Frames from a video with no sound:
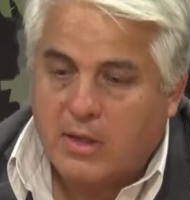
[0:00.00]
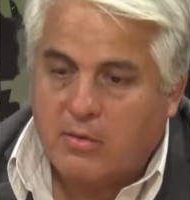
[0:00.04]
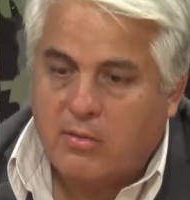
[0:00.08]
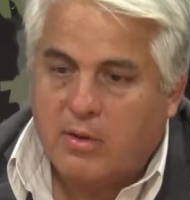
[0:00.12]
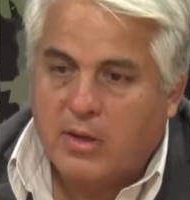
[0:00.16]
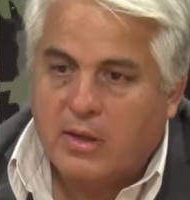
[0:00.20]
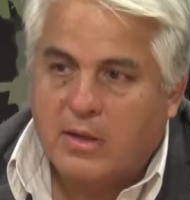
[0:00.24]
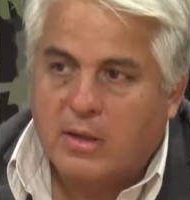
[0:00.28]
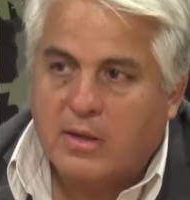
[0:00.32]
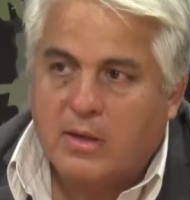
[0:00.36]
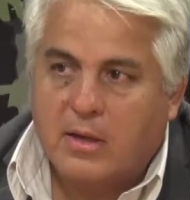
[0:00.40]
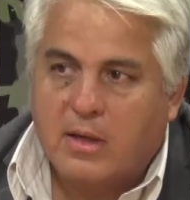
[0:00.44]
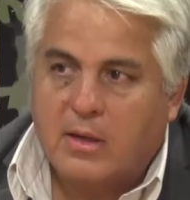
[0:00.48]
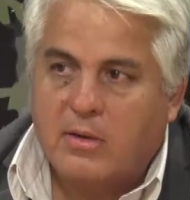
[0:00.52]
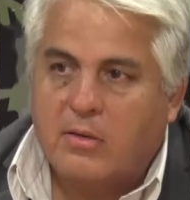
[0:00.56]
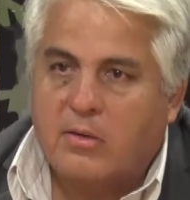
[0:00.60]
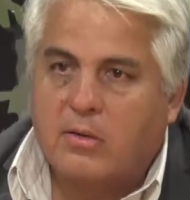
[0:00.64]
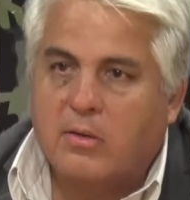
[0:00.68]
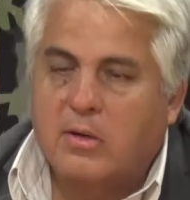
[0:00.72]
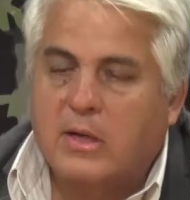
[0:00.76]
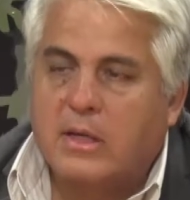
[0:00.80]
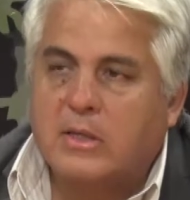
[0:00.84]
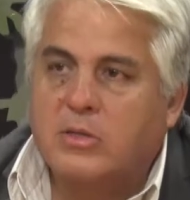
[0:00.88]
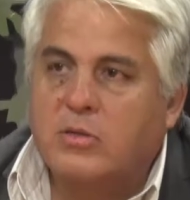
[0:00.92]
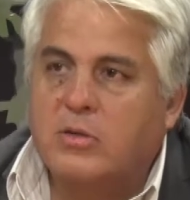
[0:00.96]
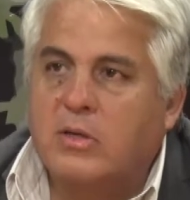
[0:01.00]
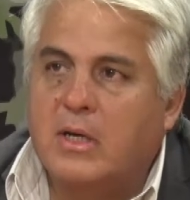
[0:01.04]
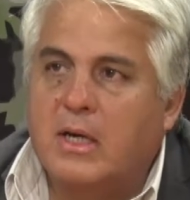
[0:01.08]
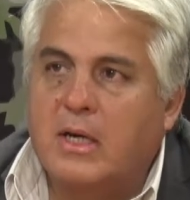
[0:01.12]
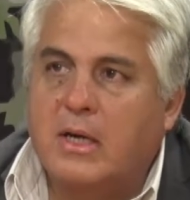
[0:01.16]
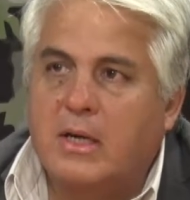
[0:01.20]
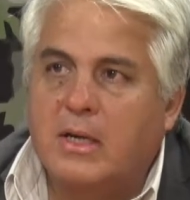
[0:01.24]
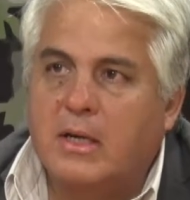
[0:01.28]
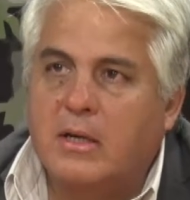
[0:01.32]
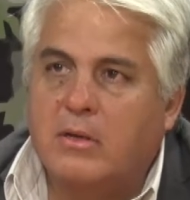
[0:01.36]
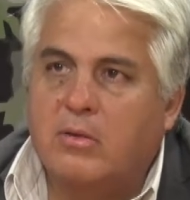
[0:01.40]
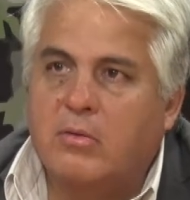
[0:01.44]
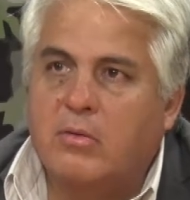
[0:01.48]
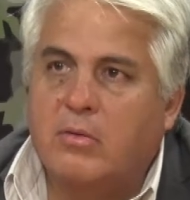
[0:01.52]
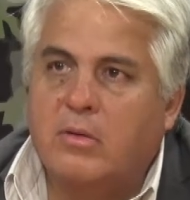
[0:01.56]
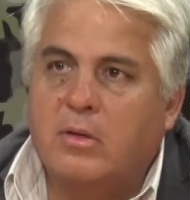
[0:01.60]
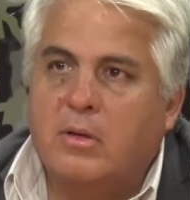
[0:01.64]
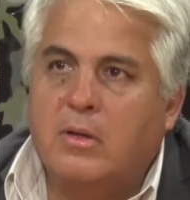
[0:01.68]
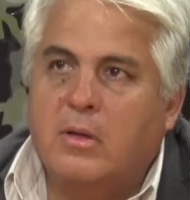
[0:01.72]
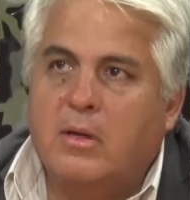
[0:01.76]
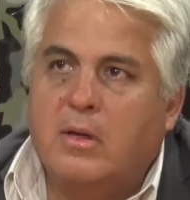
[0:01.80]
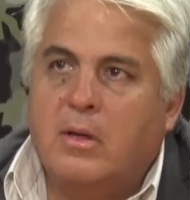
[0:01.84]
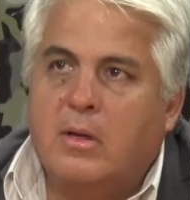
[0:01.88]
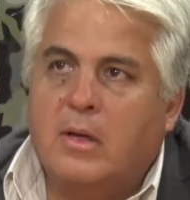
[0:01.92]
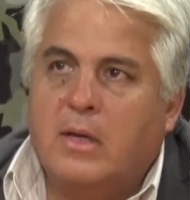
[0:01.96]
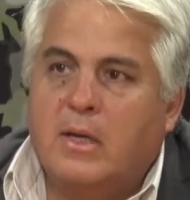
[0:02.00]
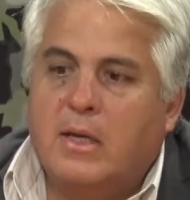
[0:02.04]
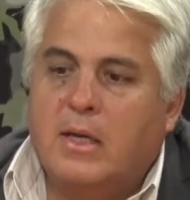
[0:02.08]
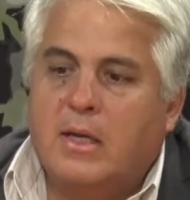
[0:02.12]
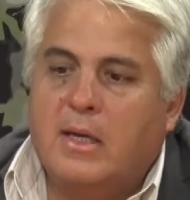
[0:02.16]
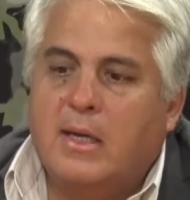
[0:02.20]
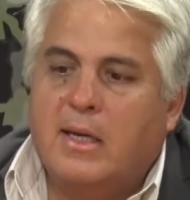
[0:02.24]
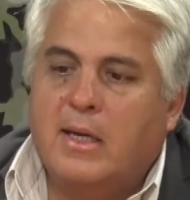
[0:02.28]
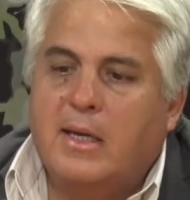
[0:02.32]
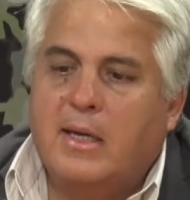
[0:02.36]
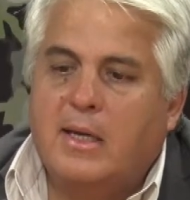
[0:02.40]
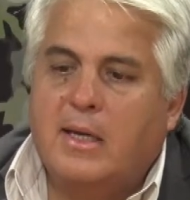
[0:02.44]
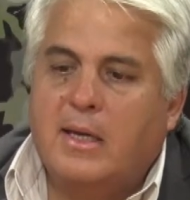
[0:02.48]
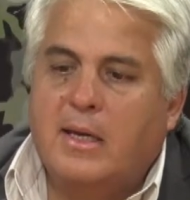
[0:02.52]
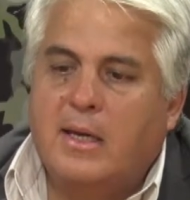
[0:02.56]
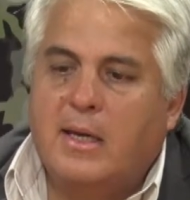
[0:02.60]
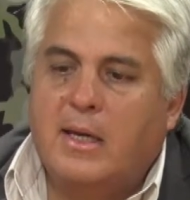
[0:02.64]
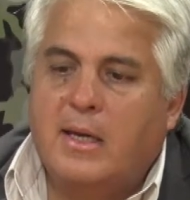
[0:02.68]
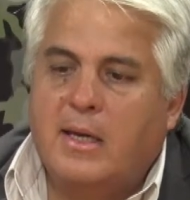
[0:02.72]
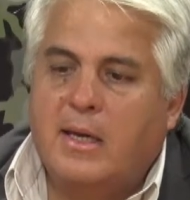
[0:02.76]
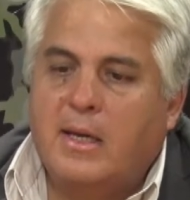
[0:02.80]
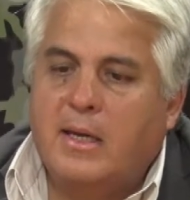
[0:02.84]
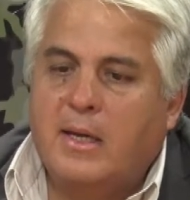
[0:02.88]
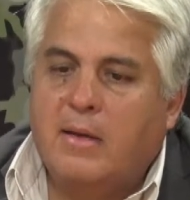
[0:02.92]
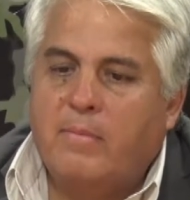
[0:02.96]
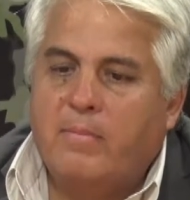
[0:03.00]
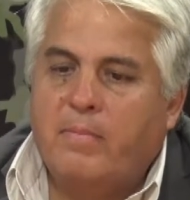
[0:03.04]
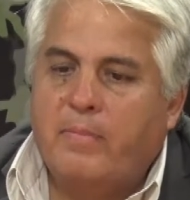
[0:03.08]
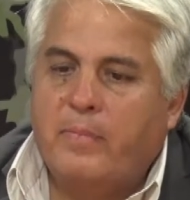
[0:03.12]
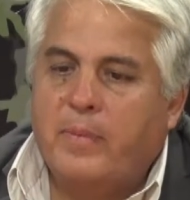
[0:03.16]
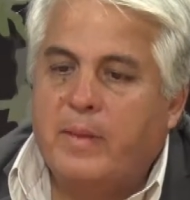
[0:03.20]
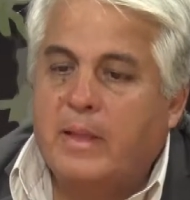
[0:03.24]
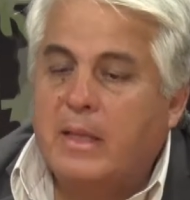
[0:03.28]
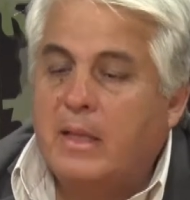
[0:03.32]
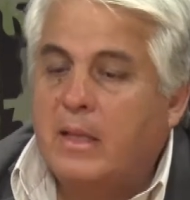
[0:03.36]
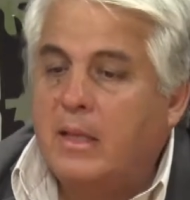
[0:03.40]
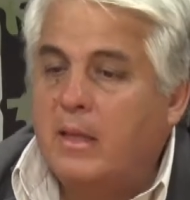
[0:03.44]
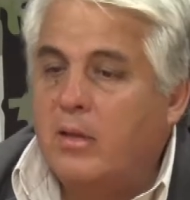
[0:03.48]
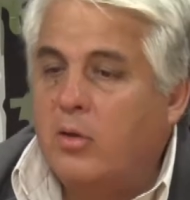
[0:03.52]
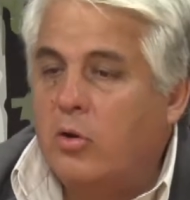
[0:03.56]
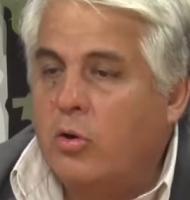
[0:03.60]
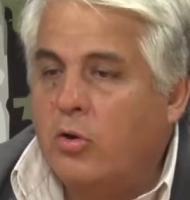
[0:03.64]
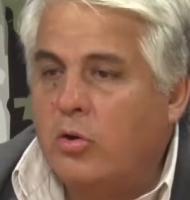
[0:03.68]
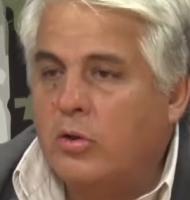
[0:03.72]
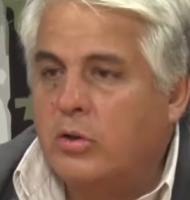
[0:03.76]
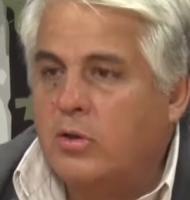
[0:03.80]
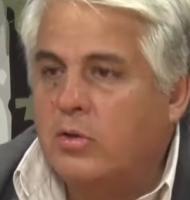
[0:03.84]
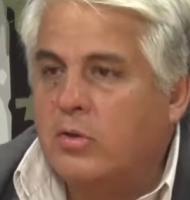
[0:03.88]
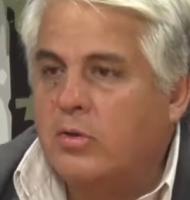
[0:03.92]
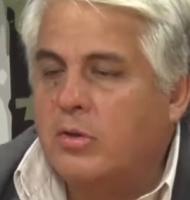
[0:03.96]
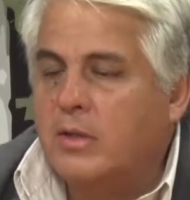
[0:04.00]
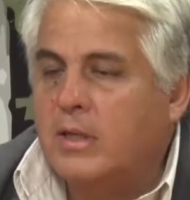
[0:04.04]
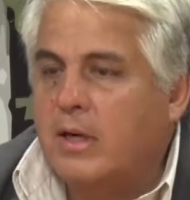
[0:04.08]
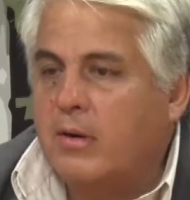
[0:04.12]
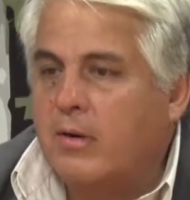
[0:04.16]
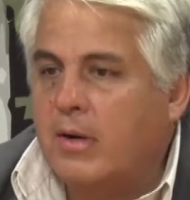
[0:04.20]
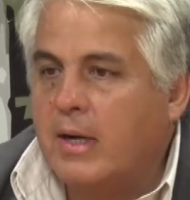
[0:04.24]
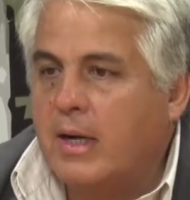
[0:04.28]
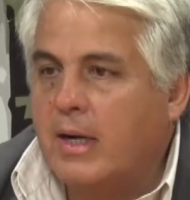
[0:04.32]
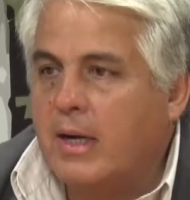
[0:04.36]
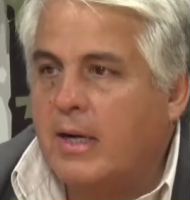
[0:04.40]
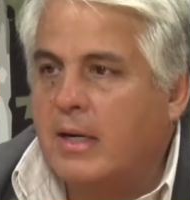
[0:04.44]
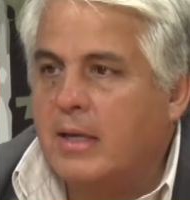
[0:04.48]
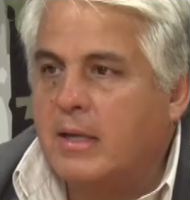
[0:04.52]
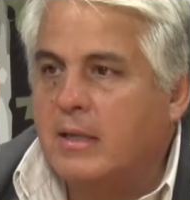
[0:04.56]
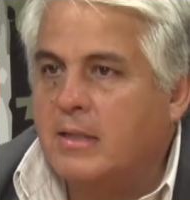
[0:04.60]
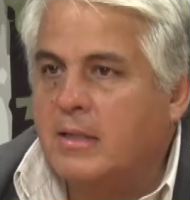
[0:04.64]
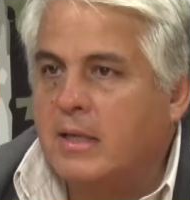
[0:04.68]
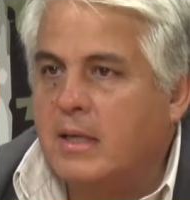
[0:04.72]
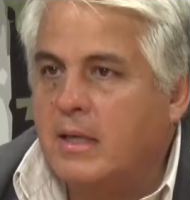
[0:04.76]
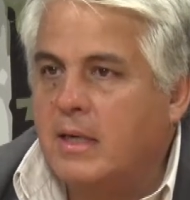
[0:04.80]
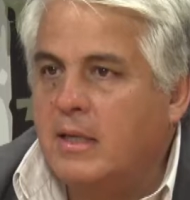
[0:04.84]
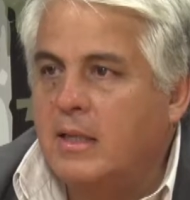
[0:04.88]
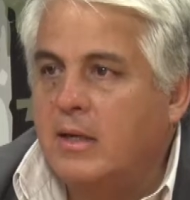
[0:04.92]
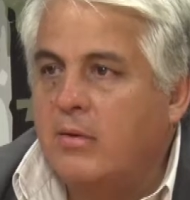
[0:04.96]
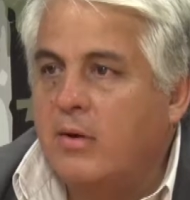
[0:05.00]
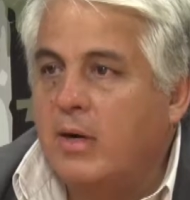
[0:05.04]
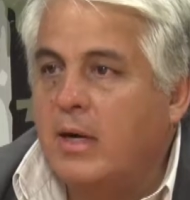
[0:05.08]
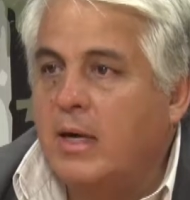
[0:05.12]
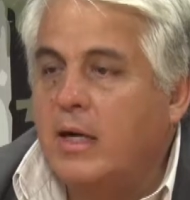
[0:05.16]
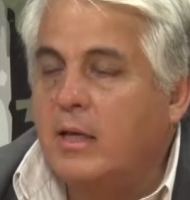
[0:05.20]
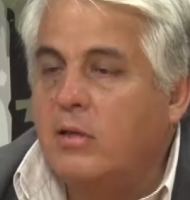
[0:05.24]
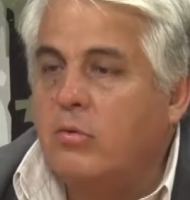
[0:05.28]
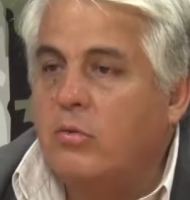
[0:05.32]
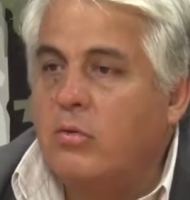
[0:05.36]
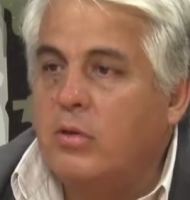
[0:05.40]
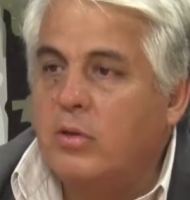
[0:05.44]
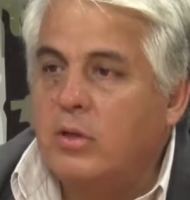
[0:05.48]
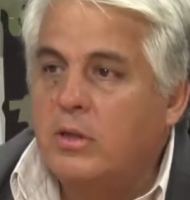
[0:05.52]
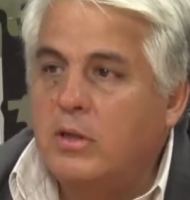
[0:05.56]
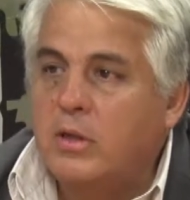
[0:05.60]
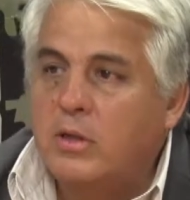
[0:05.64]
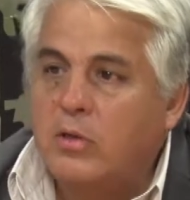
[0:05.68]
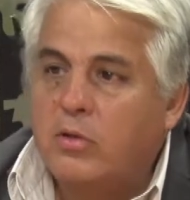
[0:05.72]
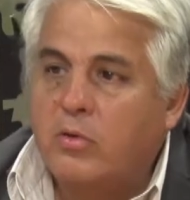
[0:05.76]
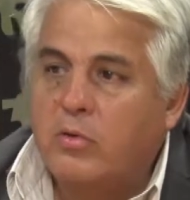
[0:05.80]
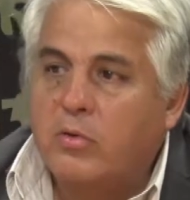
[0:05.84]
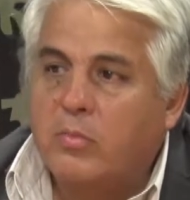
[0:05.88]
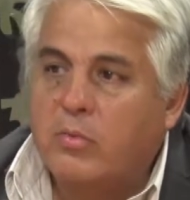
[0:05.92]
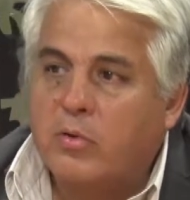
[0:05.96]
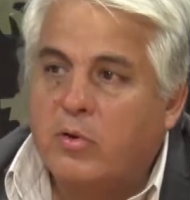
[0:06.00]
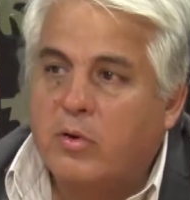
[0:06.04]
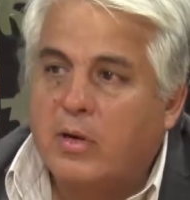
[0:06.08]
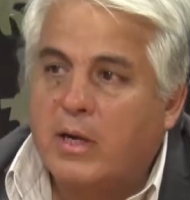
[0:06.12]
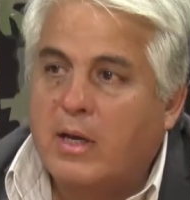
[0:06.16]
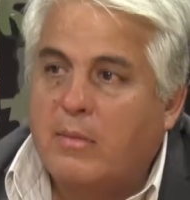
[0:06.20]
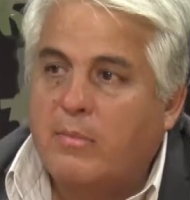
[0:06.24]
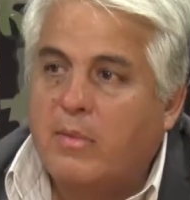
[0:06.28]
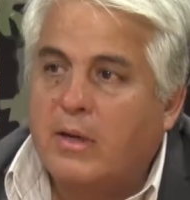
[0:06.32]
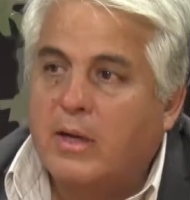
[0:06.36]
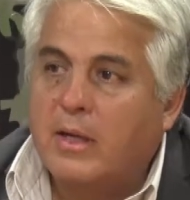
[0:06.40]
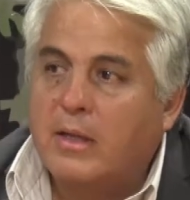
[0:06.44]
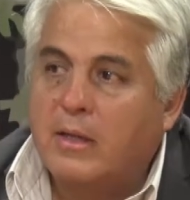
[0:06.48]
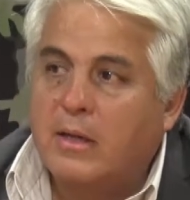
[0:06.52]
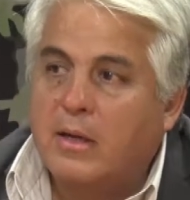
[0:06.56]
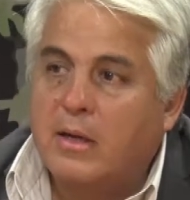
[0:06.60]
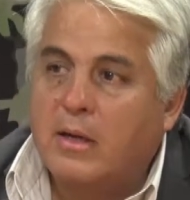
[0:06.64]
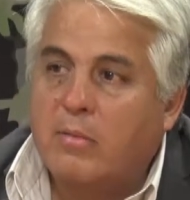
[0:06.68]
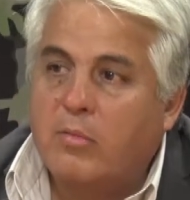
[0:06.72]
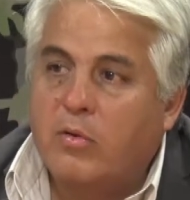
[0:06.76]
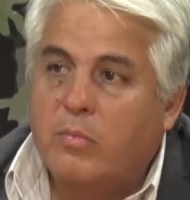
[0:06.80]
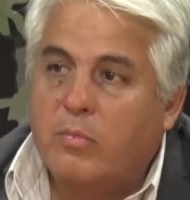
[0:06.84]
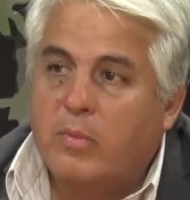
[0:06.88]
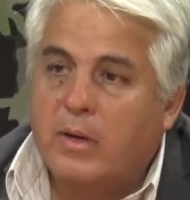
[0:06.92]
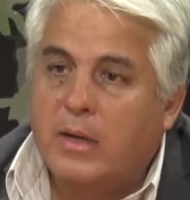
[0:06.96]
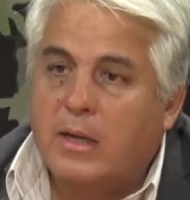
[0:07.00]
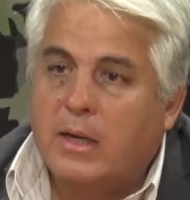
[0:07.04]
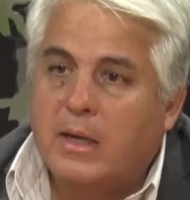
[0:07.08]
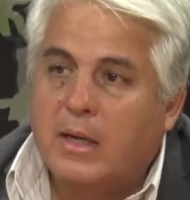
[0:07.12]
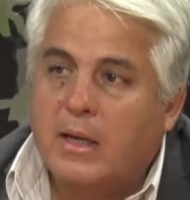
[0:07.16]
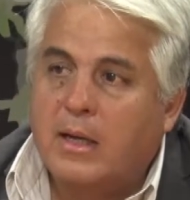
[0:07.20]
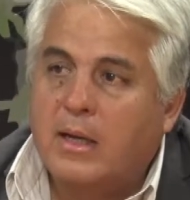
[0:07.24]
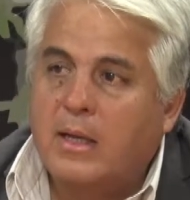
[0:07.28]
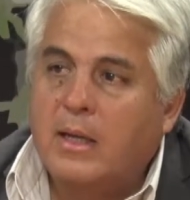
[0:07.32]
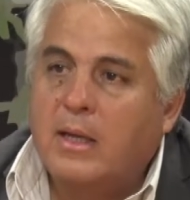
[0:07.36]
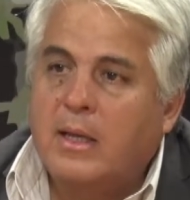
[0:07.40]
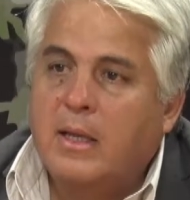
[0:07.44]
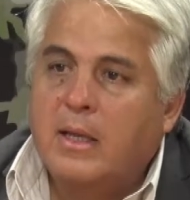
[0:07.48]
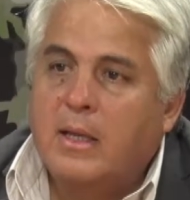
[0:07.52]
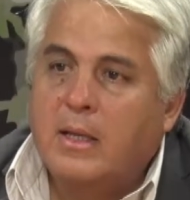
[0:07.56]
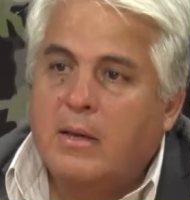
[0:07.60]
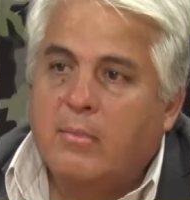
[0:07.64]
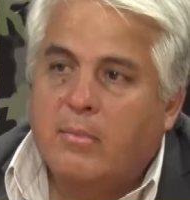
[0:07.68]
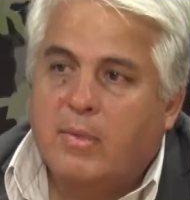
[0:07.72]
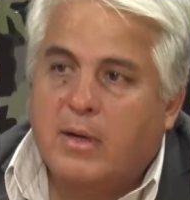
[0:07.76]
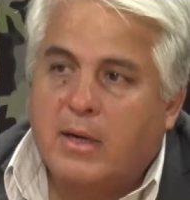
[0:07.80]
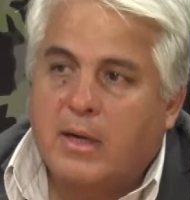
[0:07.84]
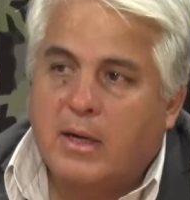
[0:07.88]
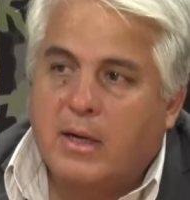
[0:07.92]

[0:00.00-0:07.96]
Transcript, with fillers: no hay dinero nacional en esto. Y mm, lo otro, trabajar, seguir trabajando en los distintos programas que tenemos para, para